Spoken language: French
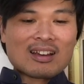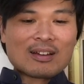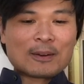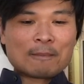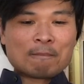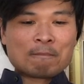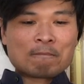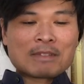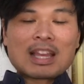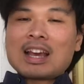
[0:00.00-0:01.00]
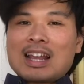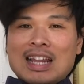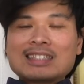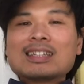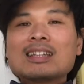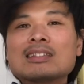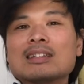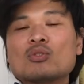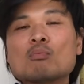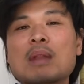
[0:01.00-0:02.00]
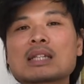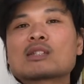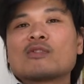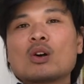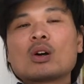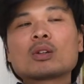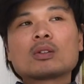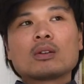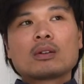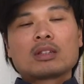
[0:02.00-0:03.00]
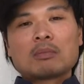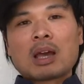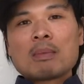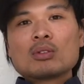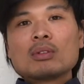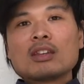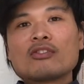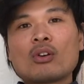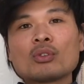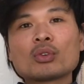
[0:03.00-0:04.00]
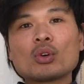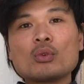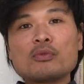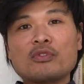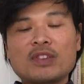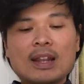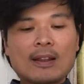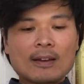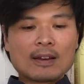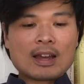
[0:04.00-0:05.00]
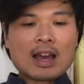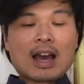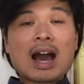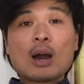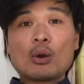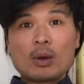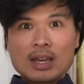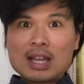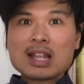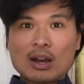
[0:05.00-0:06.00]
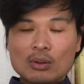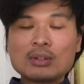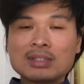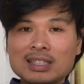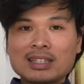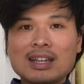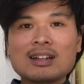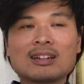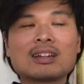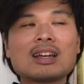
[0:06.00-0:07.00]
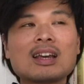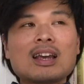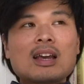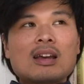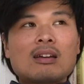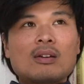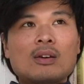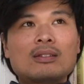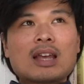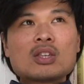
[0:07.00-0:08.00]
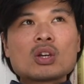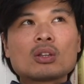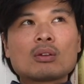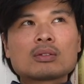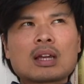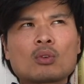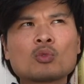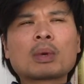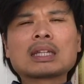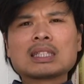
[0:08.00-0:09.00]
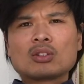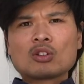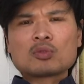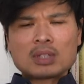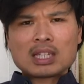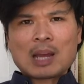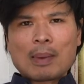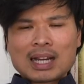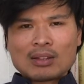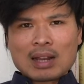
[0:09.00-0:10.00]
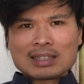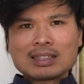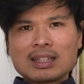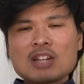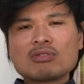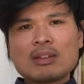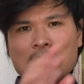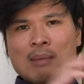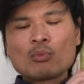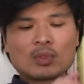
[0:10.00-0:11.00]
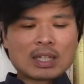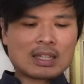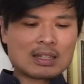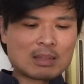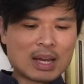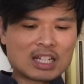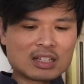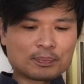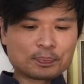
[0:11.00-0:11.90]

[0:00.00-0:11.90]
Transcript: Euh, la citadelle, c'est une place forte qui permet de défendre une ville. À Hue il y a une citadelle. Euh, d'ailleurs, dans un conte précédent, je vous ai déjà parlé de la citadelle, je vous avais même montré des images.